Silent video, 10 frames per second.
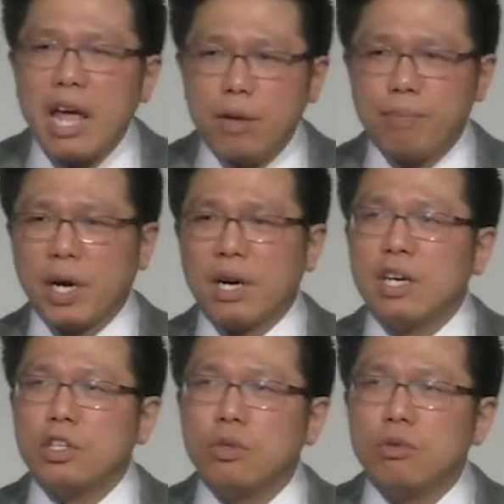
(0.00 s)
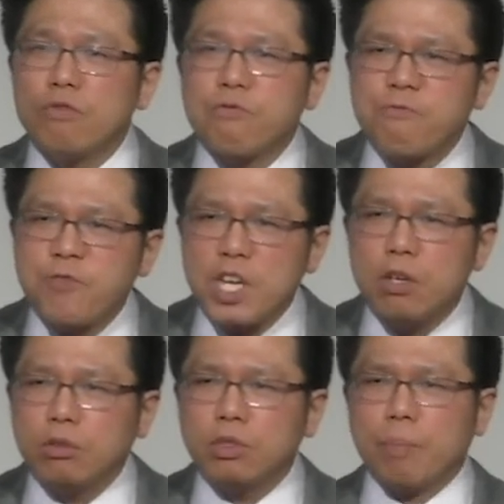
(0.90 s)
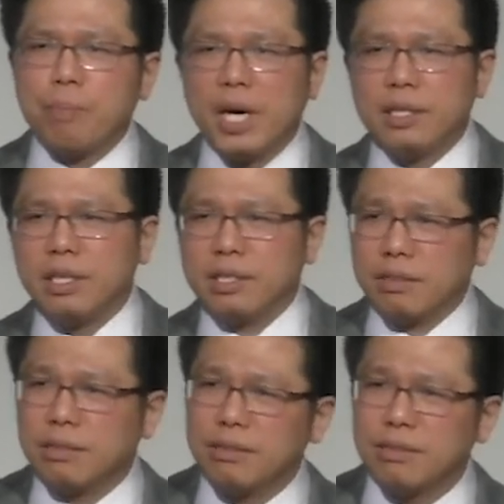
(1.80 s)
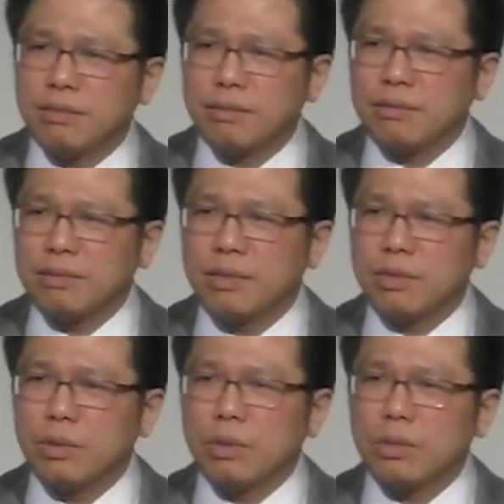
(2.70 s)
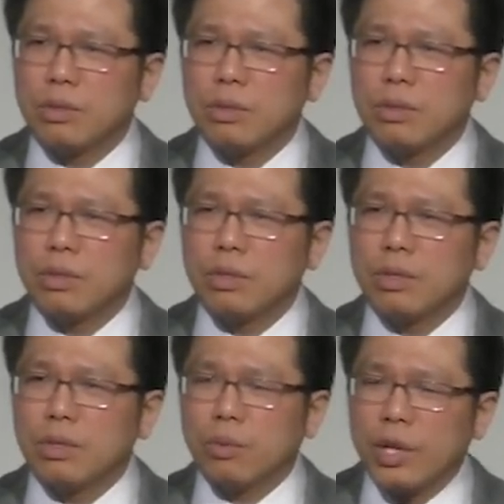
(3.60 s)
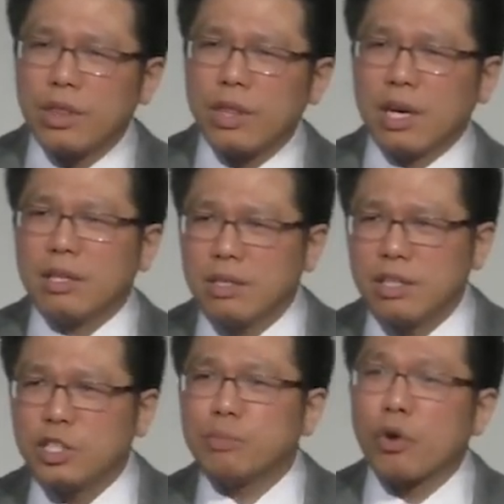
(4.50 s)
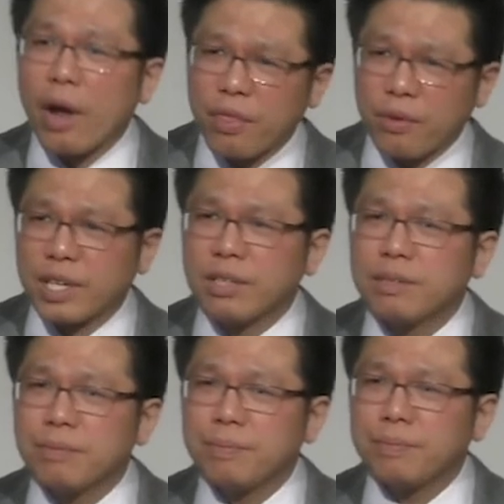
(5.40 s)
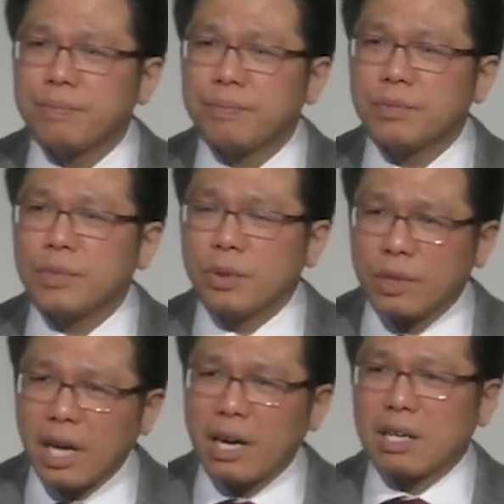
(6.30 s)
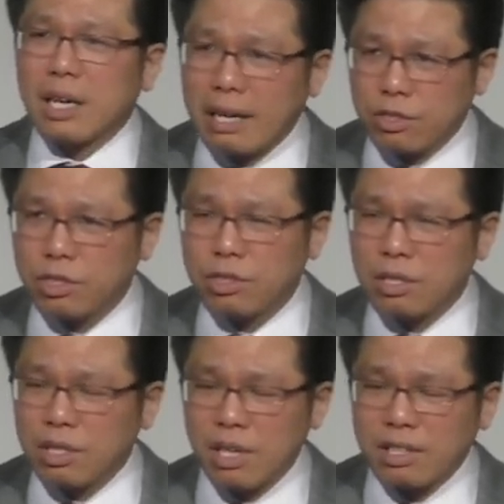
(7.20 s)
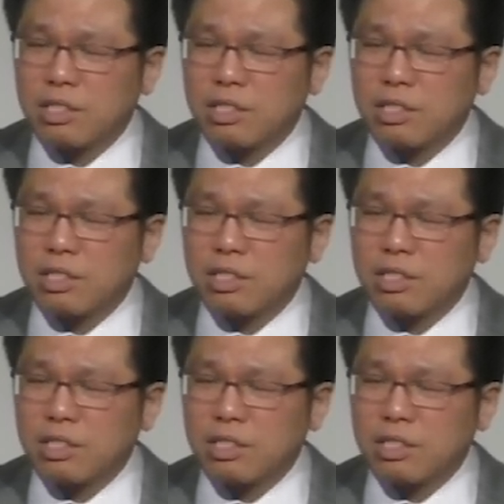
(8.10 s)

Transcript: 而当我知道这些状况的时候呢，我会并肩与他一起来祷告，因为你感受到他的负担，